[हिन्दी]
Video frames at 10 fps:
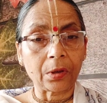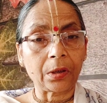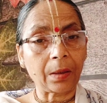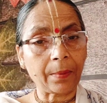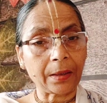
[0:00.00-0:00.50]

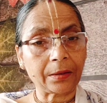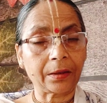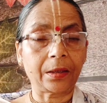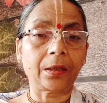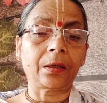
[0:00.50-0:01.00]
कब आते
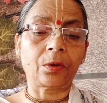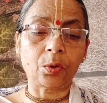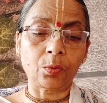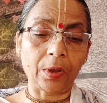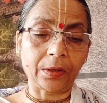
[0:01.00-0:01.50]
हैं
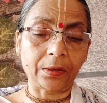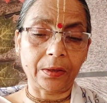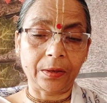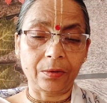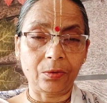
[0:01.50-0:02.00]
क्यों आते
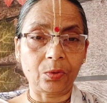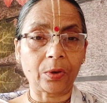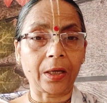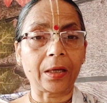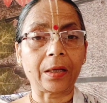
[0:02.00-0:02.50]
हैं तो
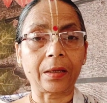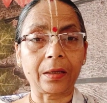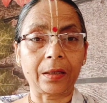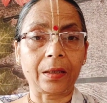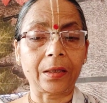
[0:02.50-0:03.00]
कह रहे
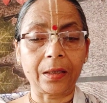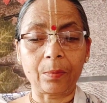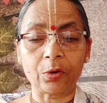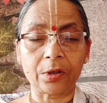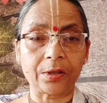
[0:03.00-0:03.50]
हैं ये
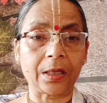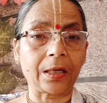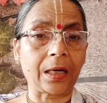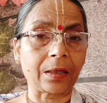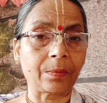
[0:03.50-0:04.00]
बहुत अच्छा
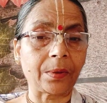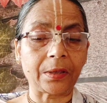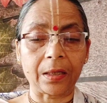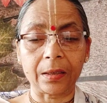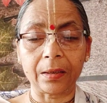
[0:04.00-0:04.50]
कारण
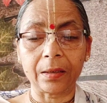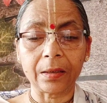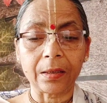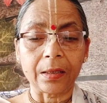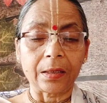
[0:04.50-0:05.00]
बता रही हैं
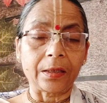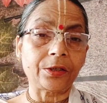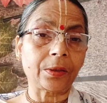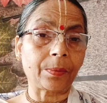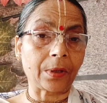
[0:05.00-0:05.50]
कि
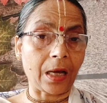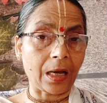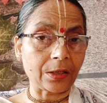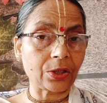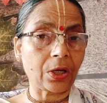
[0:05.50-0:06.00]
जब
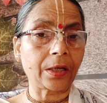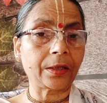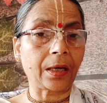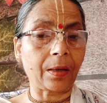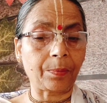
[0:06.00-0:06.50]
राजा
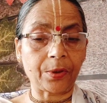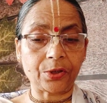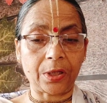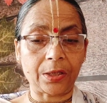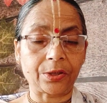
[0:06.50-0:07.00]
या
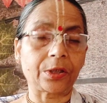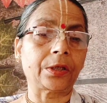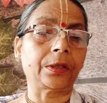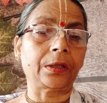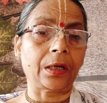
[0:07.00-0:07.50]
प्रशासक
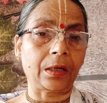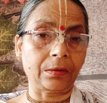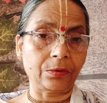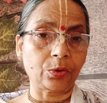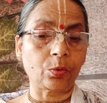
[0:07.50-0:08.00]
या
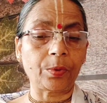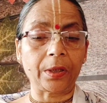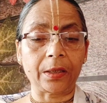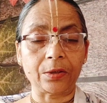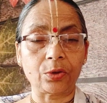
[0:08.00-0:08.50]
जो भी
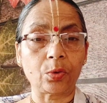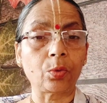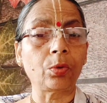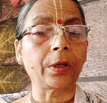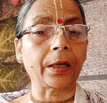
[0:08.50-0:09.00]
है जो
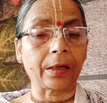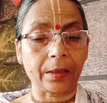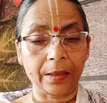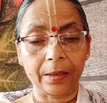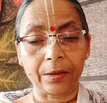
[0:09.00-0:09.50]
रूल कर
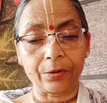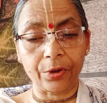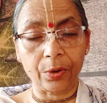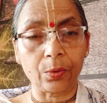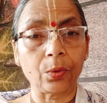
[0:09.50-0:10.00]
रहे हैं
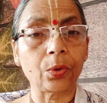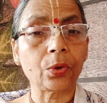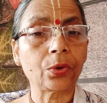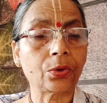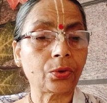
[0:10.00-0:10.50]
कंट्री को
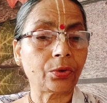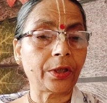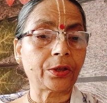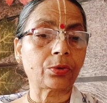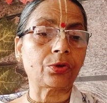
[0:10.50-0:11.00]
जो
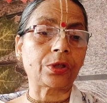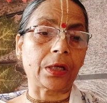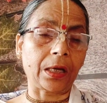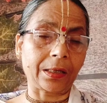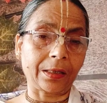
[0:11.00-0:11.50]
देश को
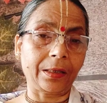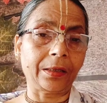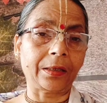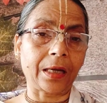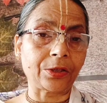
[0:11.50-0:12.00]
चला रहे
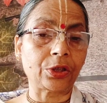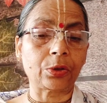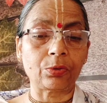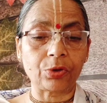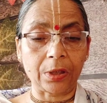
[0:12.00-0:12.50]
हैं राज्य
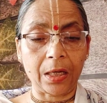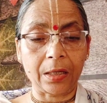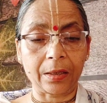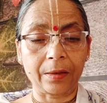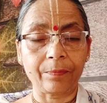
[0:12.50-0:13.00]
को चला
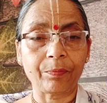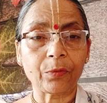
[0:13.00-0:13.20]
रहे हैं